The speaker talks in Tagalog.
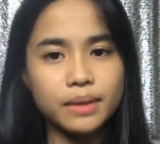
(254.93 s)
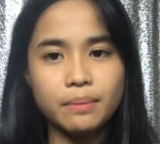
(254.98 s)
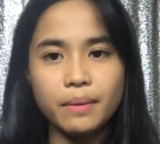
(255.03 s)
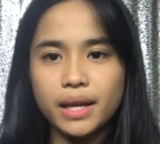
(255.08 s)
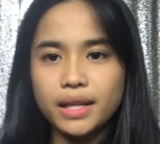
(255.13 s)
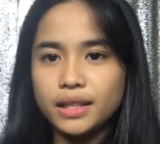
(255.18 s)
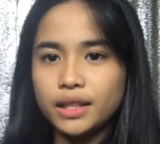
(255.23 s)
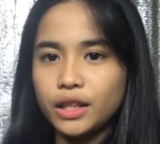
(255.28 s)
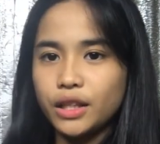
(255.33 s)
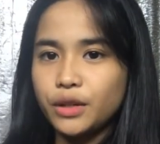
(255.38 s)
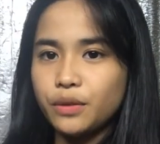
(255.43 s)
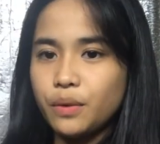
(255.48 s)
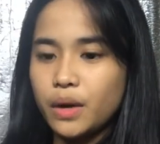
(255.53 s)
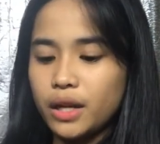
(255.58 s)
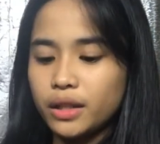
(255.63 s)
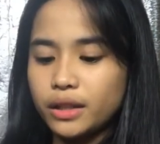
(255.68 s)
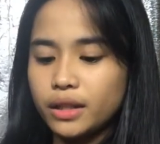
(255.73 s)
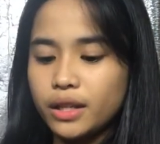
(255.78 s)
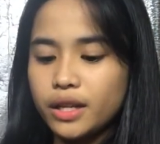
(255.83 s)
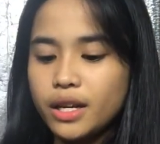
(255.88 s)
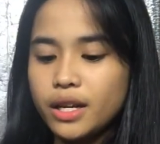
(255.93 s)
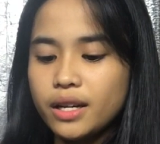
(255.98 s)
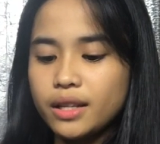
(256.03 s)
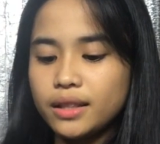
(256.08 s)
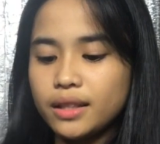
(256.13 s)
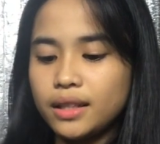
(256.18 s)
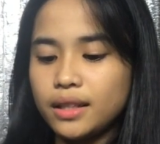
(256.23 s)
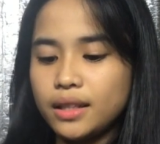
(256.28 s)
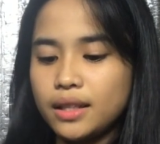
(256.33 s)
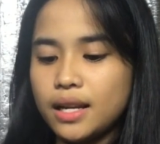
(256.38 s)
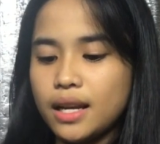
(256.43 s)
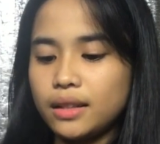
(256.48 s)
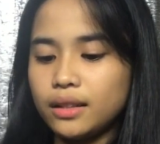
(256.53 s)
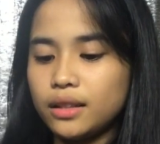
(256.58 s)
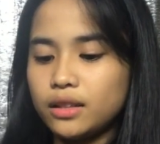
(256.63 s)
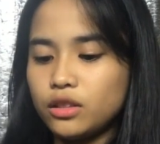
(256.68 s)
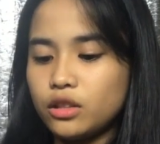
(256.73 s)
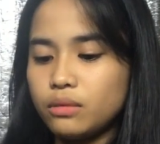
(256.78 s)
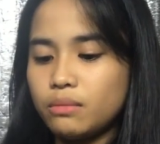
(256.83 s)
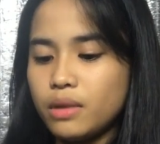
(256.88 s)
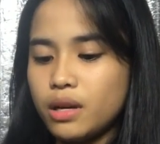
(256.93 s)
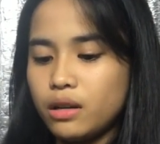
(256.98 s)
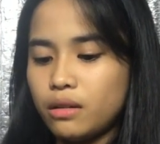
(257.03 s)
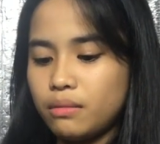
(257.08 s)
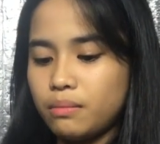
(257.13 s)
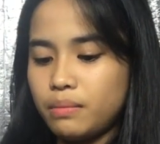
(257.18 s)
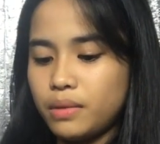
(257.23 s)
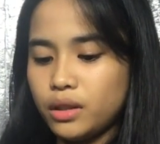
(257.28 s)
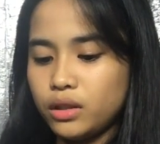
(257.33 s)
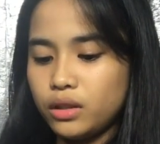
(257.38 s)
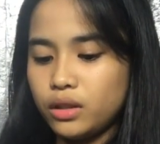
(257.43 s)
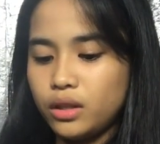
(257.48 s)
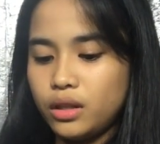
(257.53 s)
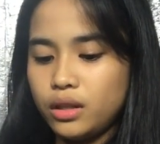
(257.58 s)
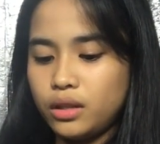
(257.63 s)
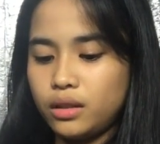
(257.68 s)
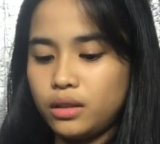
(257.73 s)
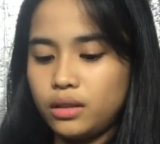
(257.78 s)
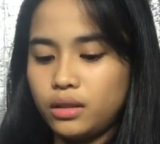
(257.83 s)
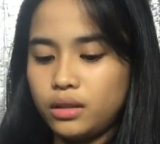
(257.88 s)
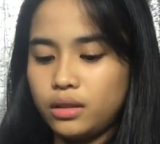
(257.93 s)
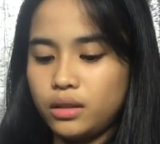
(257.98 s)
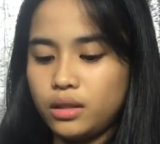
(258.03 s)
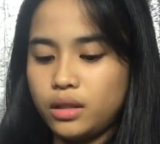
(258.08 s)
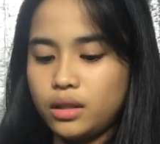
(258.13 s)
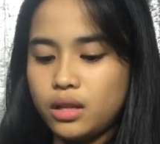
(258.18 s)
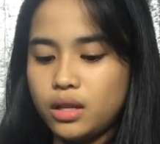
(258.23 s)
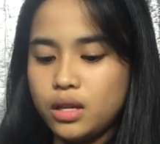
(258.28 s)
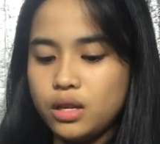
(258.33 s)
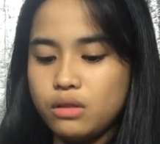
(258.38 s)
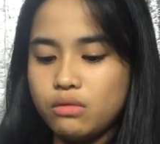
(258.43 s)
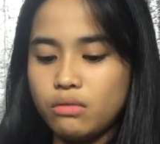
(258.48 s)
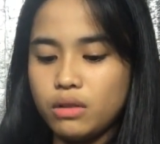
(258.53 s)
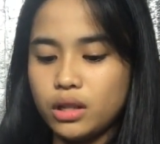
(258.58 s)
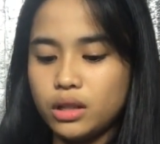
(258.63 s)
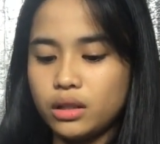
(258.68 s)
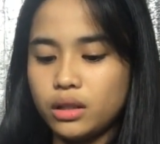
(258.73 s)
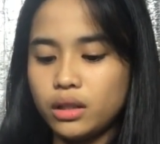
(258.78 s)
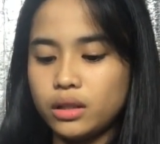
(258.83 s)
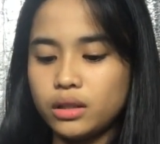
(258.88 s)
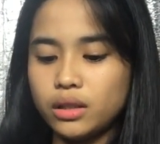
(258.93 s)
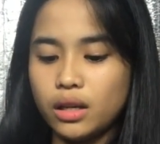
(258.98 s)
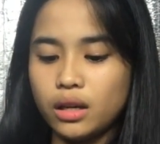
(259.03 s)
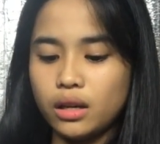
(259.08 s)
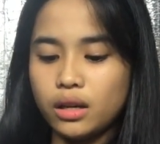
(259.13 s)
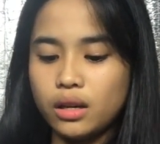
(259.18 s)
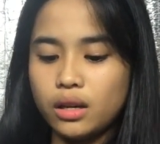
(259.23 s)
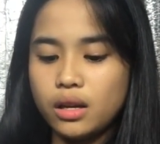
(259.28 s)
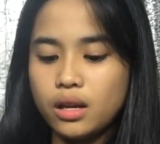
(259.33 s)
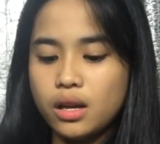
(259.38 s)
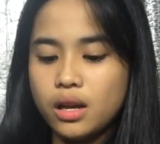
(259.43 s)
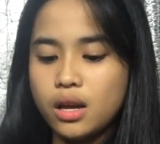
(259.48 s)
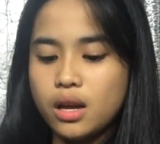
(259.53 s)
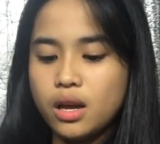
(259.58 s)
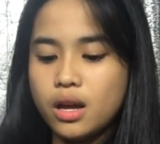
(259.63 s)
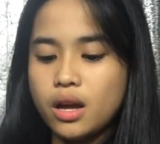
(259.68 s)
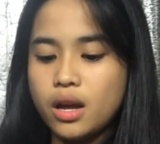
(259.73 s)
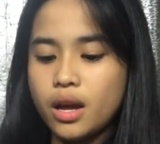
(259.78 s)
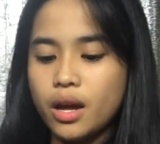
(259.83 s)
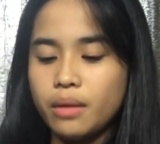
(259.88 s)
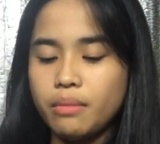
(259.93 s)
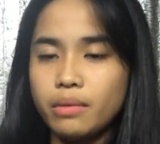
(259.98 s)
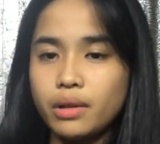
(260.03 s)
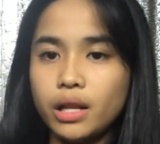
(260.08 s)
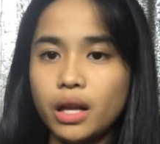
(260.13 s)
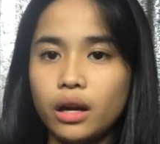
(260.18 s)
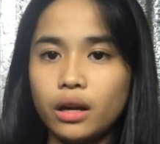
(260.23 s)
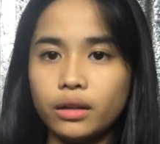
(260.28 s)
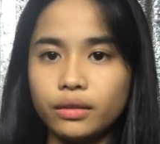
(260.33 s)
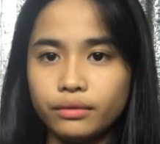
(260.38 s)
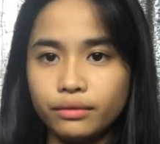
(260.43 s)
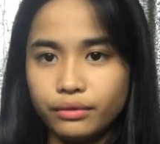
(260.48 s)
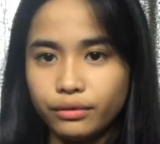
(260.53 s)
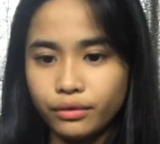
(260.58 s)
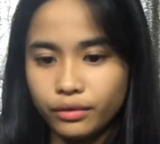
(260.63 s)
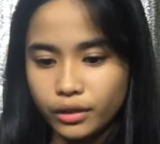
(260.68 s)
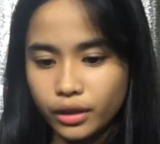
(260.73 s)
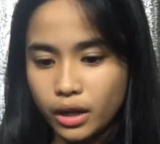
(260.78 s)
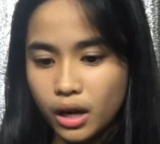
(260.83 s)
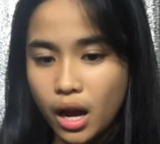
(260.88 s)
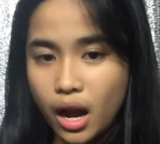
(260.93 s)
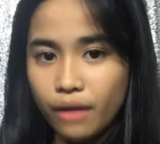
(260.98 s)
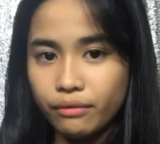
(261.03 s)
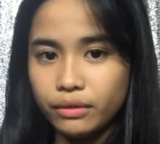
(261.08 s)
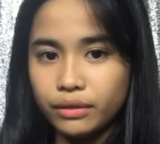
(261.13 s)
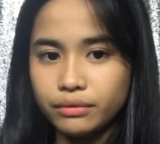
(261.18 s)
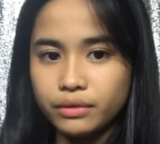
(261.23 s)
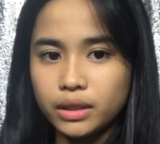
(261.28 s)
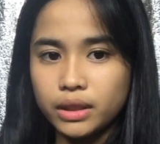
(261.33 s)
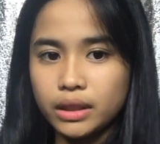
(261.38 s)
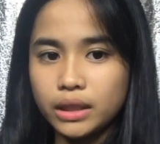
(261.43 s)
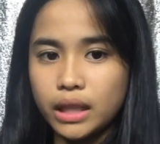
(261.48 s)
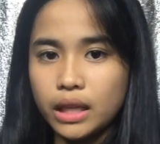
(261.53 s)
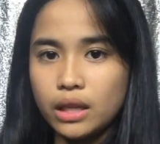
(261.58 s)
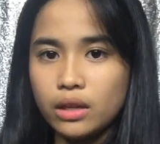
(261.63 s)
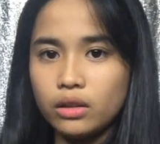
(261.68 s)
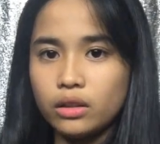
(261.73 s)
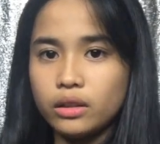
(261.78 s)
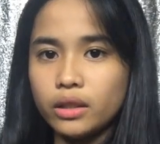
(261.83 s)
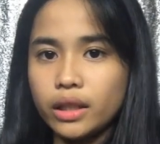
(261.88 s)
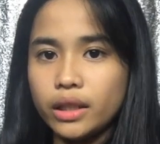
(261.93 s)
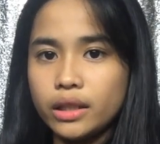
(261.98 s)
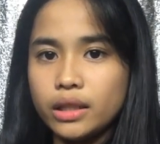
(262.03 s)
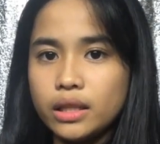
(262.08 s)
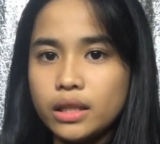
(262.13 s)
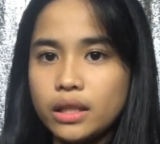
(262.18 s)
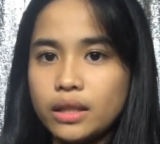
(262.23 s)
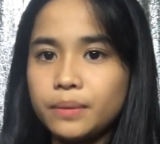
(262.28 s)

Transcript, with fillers: micellar water. Tingnan natin kung mayroon pang dirt na naiwan kasi I've been out for half of the day already.